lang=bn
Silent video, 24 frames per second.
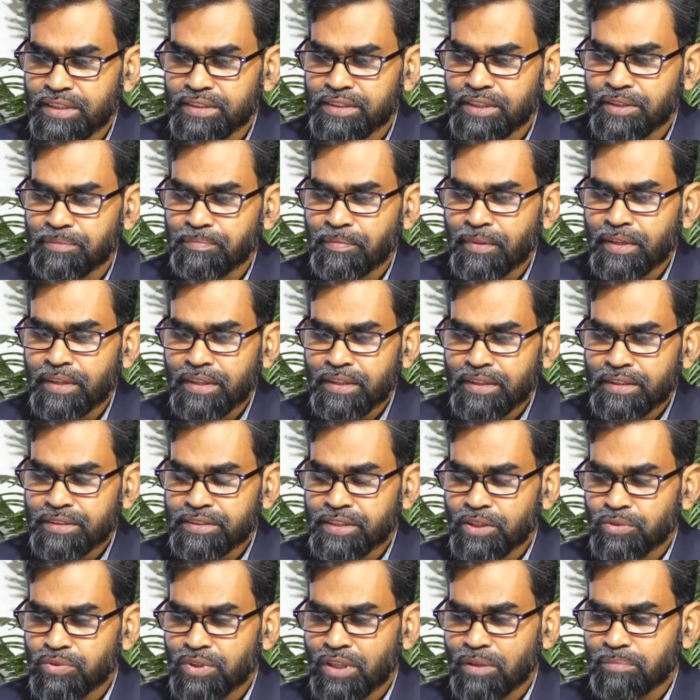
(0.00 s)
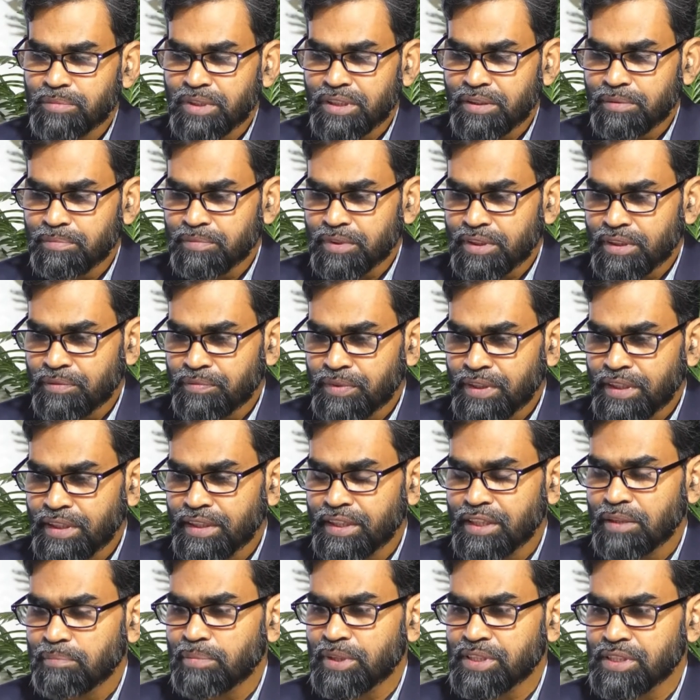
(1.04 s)
নিয়ে যে যেহেতু আমরা
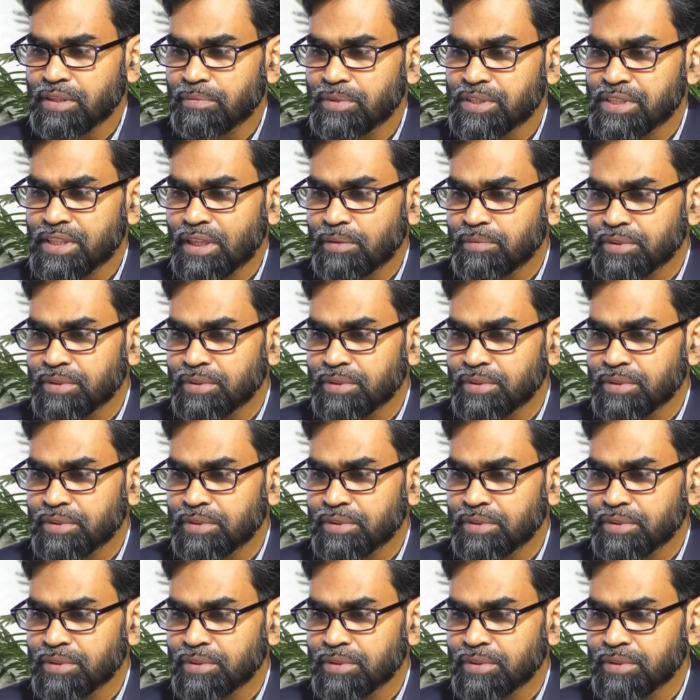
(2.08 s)
ফিঙ্গারিং পাশাপাশি